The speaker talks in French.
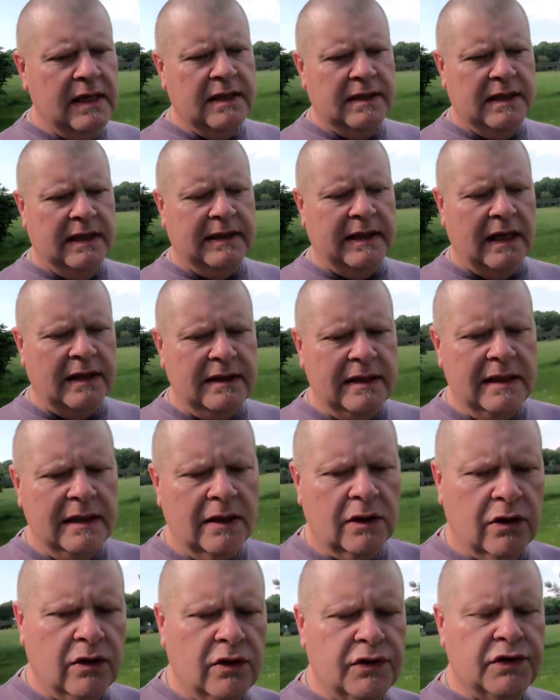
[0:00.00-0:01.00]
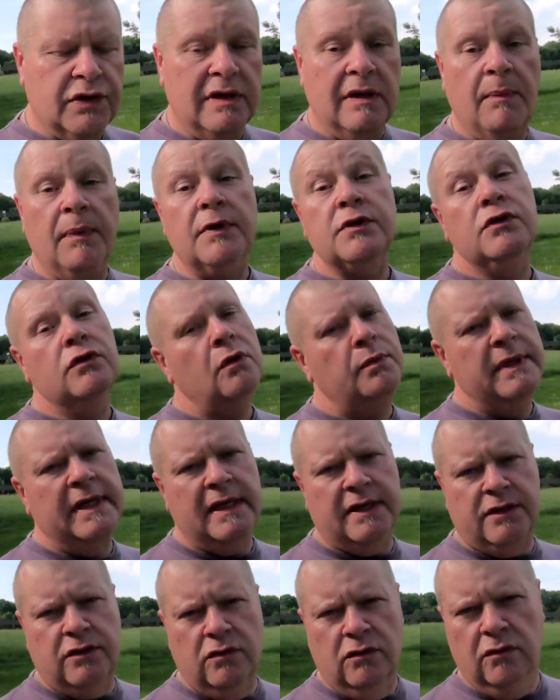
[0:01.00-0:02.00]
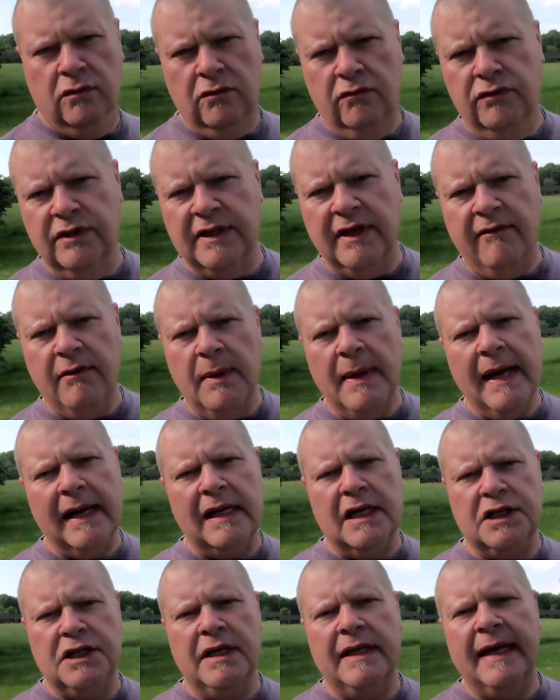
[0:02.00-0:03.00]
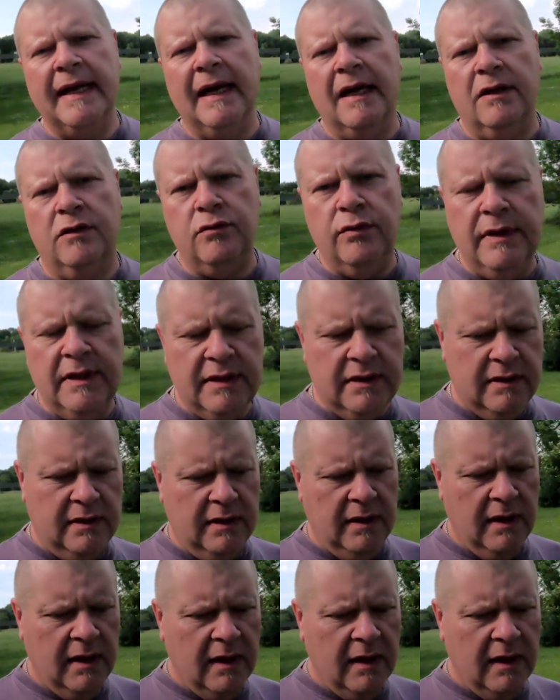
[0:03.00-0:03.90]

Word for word: C'est-à-dire que ce n'est pas une obligation, vous savez bien que la chaîne est gratuite.